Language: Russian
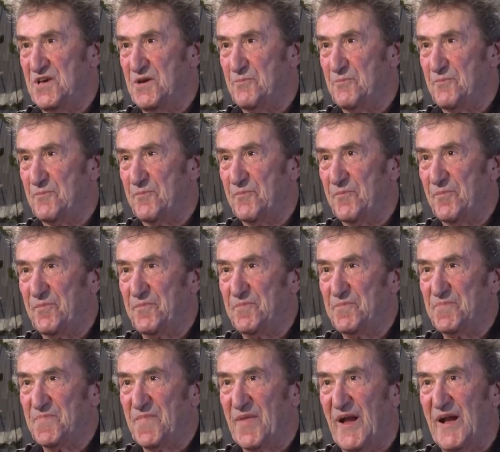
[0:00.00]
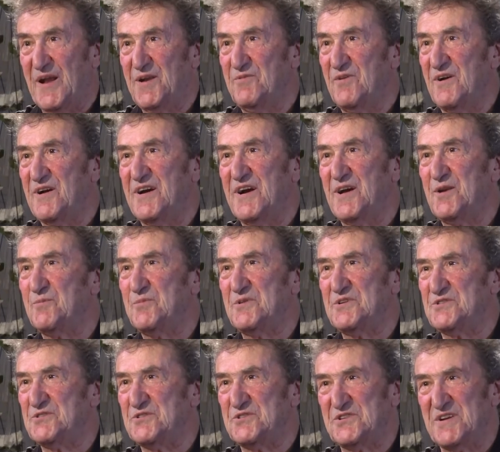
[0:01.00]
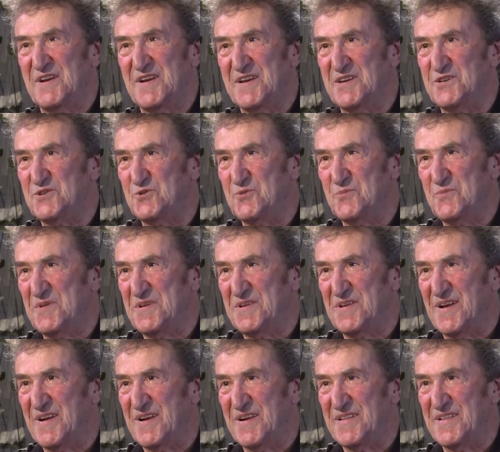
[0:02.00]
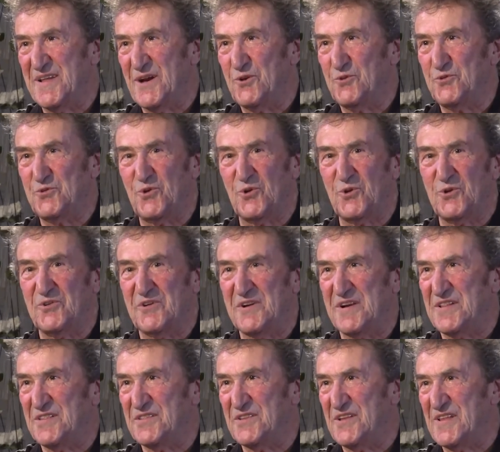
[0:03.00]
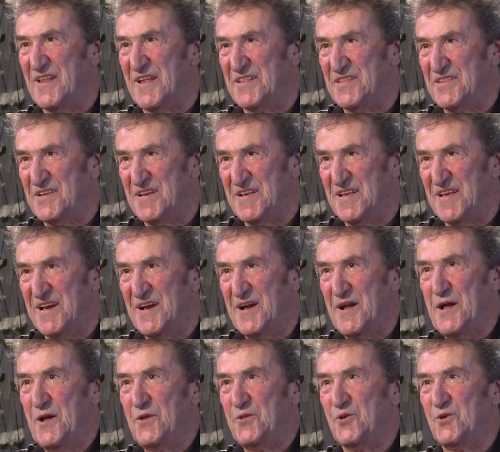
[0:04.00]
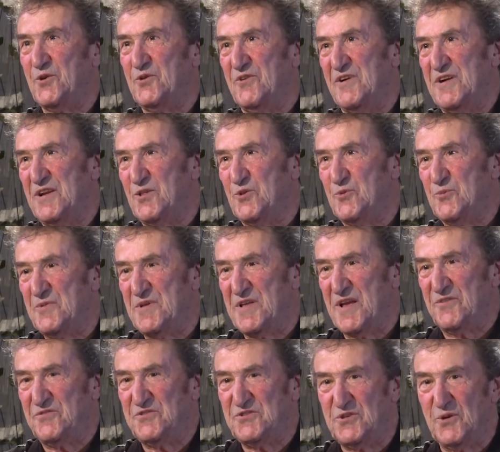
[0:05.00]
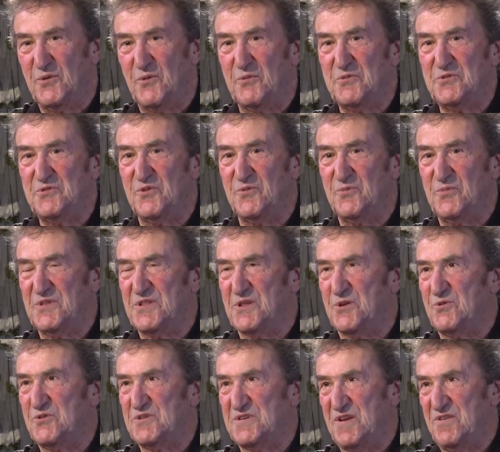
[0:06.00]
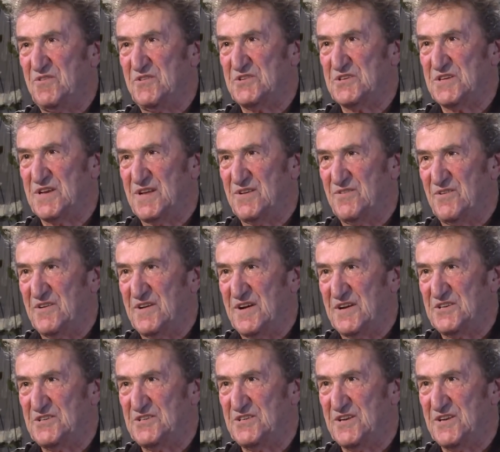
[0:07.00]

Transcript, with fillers: Ким. Адвокат был совершенно изумительный, да. Он то говорил на латыни, то говорил у меня все. В общем, он был такой советский адвокат,